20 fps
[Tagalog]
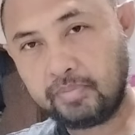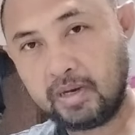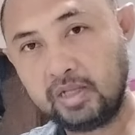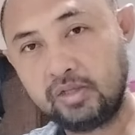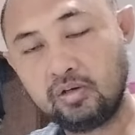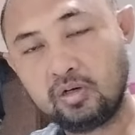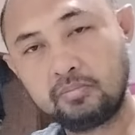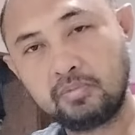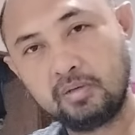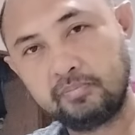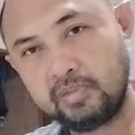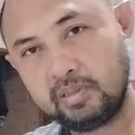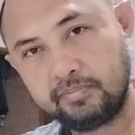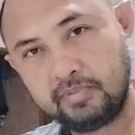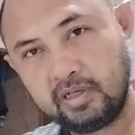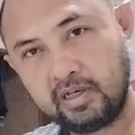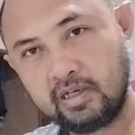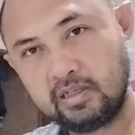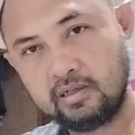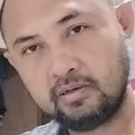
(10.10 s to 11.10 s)
Paano ako
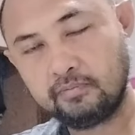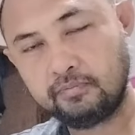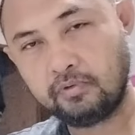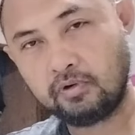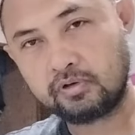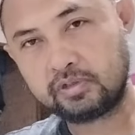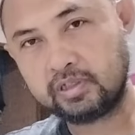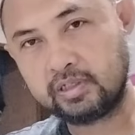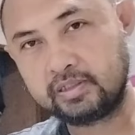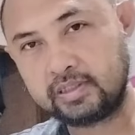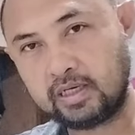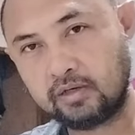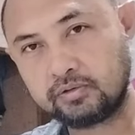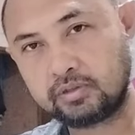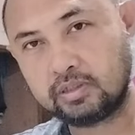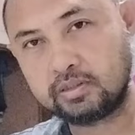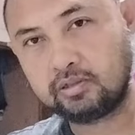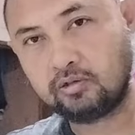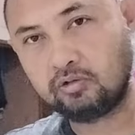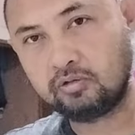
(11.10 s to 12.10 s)
magbibigay ng 14,000